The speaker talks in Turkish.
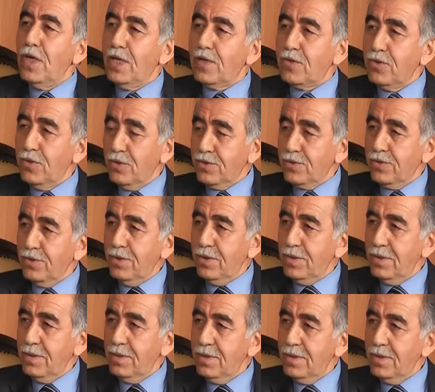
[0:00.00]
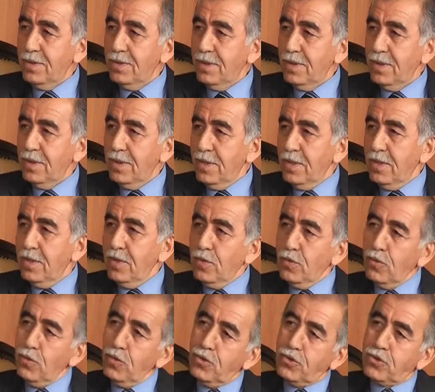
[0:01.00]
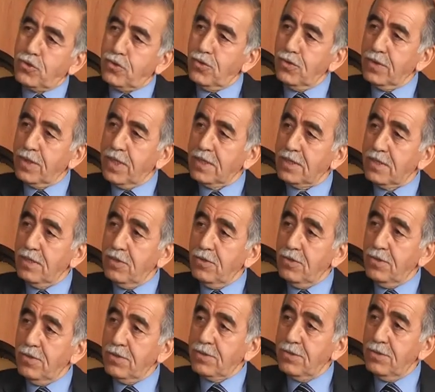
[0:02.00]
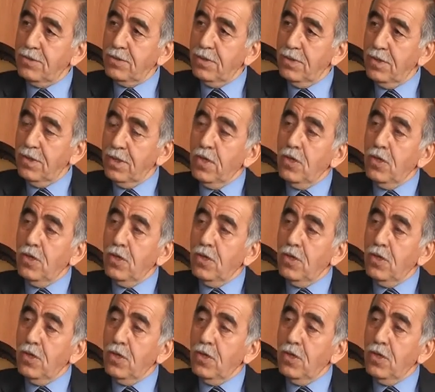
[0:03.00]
akıyordu. Üç gün kesiliyordu.